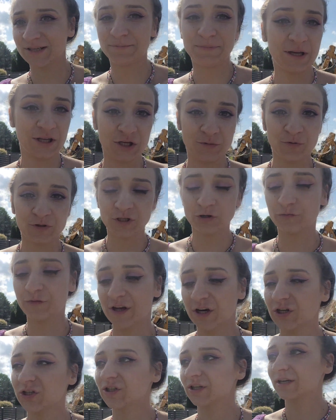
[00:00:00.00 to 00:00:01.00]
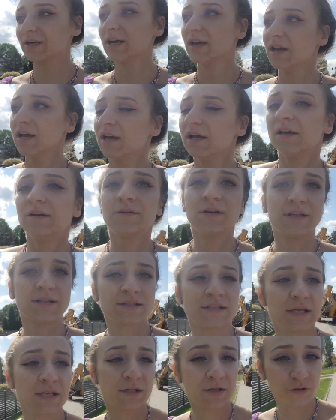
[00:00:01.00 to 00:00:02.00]
pięknie powiedział wierszyk,
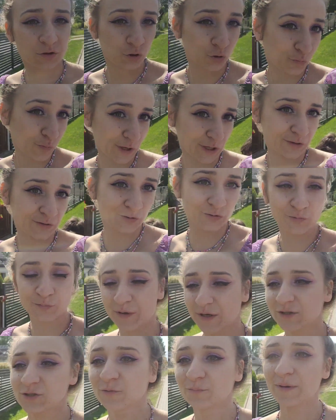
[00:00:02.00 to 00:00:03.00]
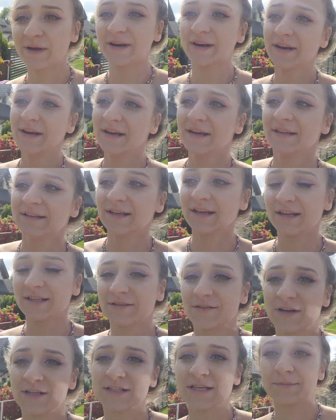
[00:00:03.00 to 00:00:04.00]
więc super, super, super. Teraz
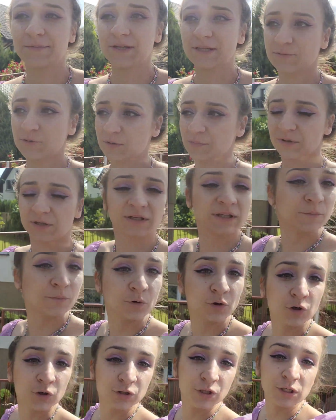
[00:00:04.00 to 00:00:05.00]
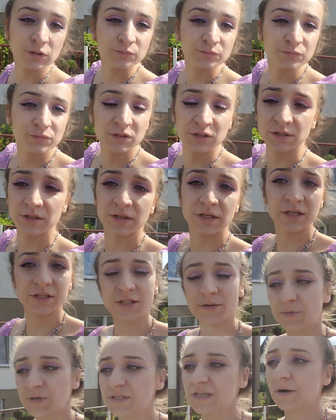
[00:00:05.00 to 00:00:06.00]
wracamy, jest przepiękna pogoda.
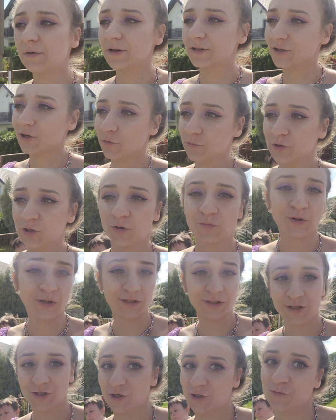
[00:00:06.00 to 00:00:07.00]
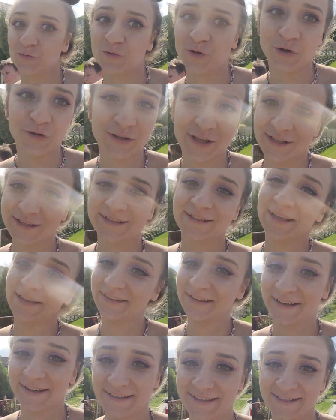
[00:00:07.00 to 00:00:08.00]
Lecimy działać, robić obiad i sprzątać.
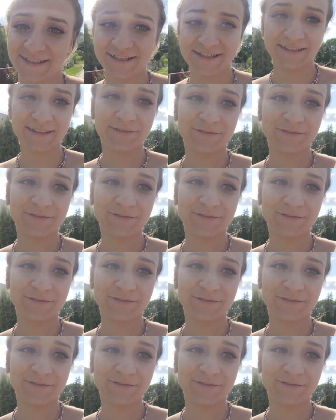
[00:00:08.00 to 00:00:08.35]
Standardzik.